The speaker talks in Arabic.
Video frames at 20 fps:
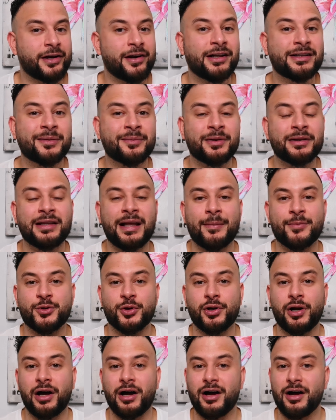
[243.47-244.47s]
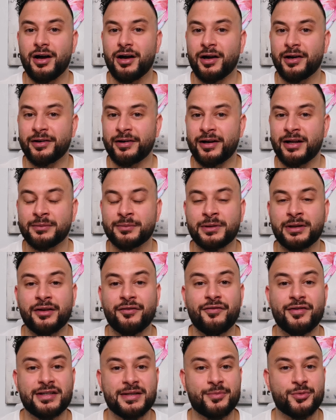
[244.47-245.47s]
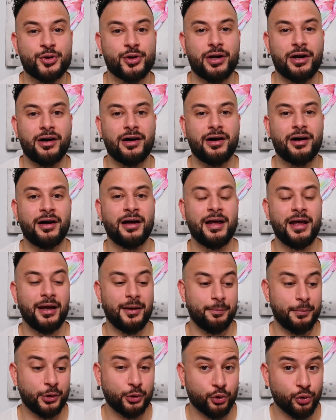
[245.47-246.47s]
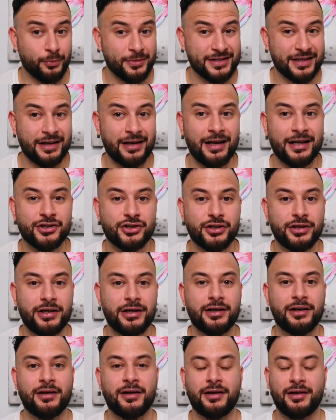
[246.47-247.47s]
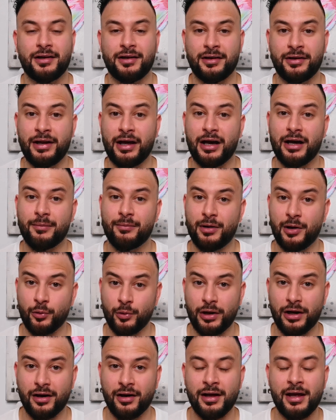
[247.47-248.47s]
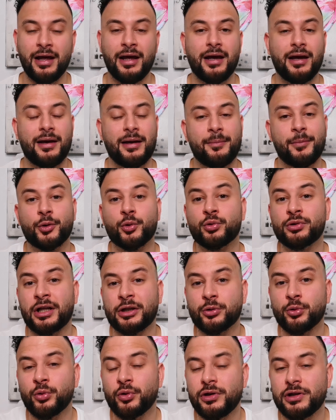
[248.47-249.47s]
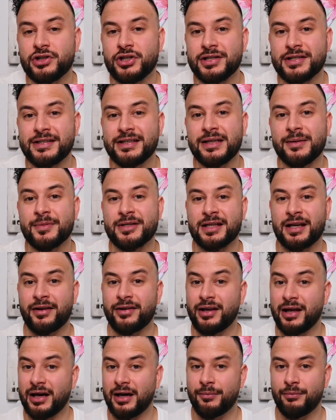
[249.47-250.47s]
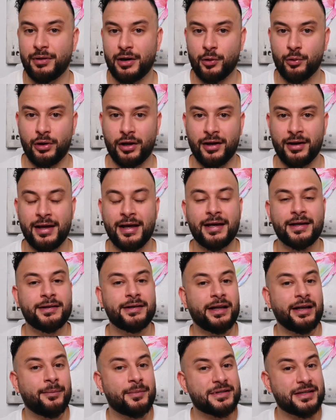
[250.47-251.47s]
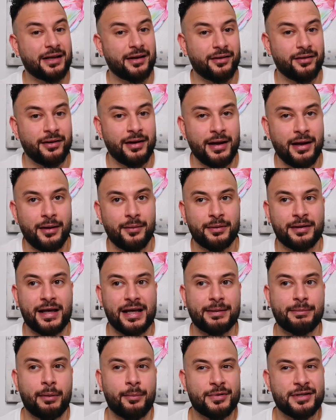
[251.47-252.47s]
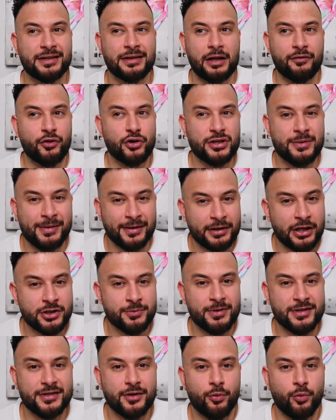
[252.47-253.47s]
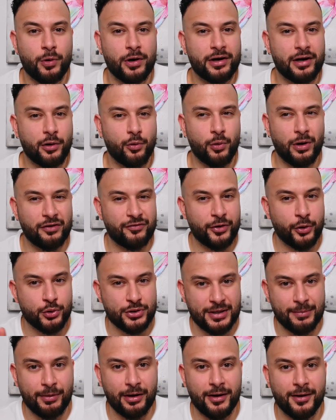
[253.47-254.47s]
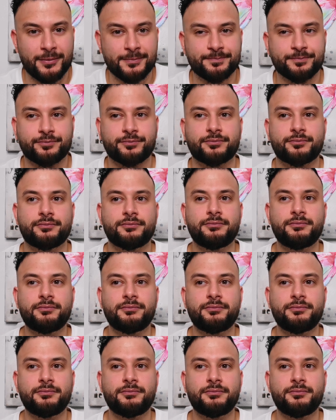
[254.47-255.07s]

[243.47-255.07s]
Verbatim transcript: قرارات بتطلع بسرعة قرارات بتنفذ بسرعة بدكم مثلا لاجئين نعم أو لا آه، بدكم تعطوهم الجنسية مثلا نعم أو لا يعني مثلا تقريبا من سنة 2017 بتصور أو 2007